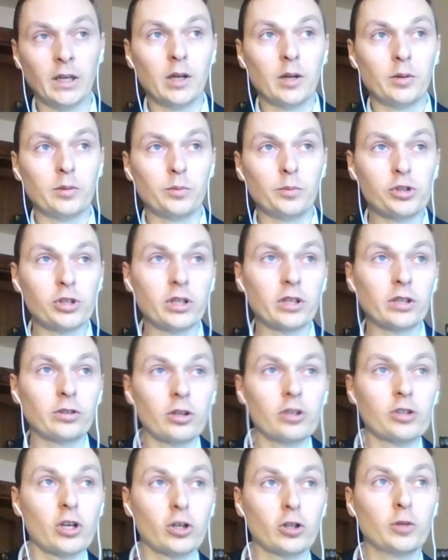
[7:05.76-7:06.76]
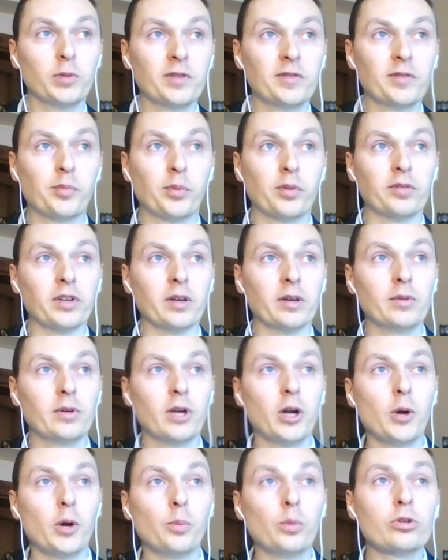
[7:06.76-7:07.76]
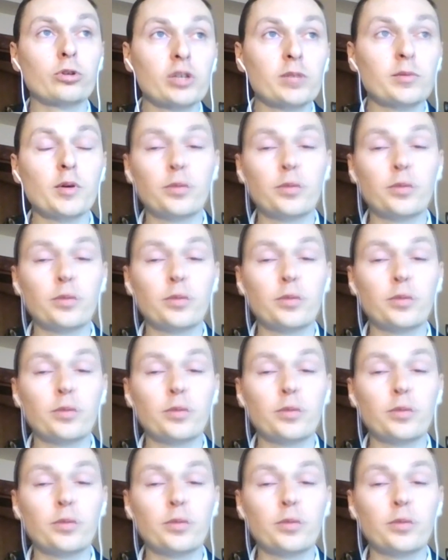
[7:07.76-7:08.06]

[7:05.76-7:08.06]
może tak trochę żartobliwie powiem, możemy